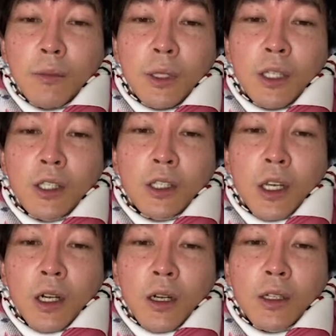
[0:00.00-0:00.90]
B 自
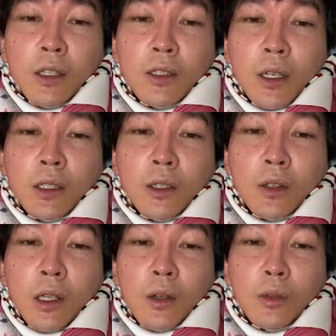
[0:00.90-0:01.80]
体が悪金されてる
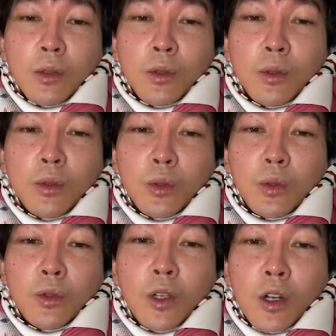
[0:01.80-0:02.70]
のが、なるほど。そうそう
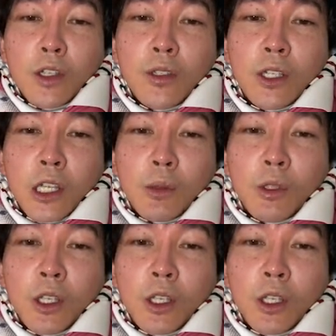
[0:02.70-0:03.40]
そう。だから、すれたても